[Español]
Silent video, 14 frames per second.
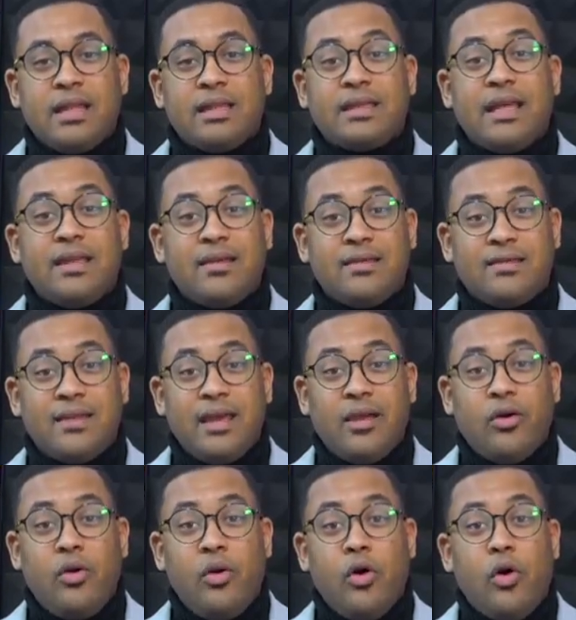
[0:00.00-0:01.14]
Te
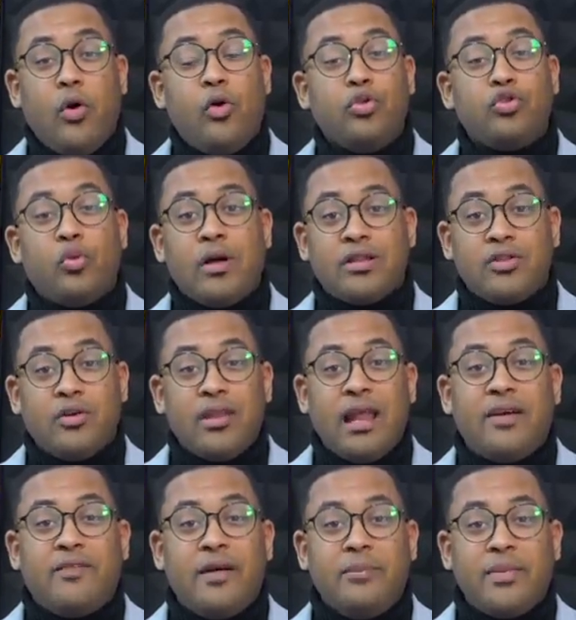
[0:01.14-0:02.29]
deseo, junto a toda la
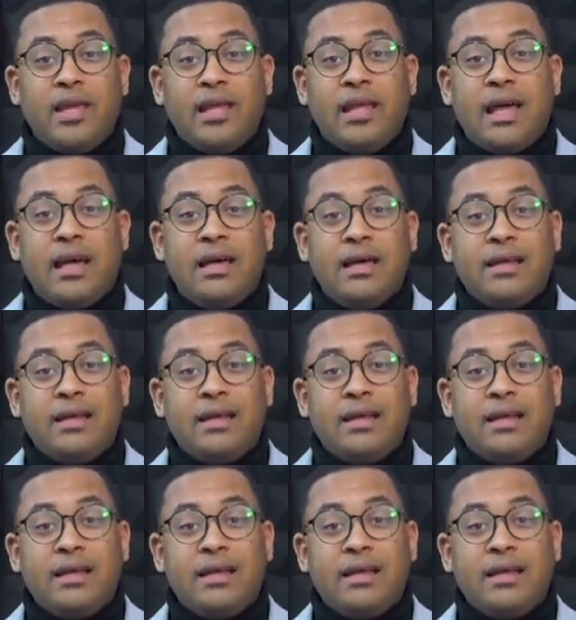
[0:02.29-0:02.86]
familia,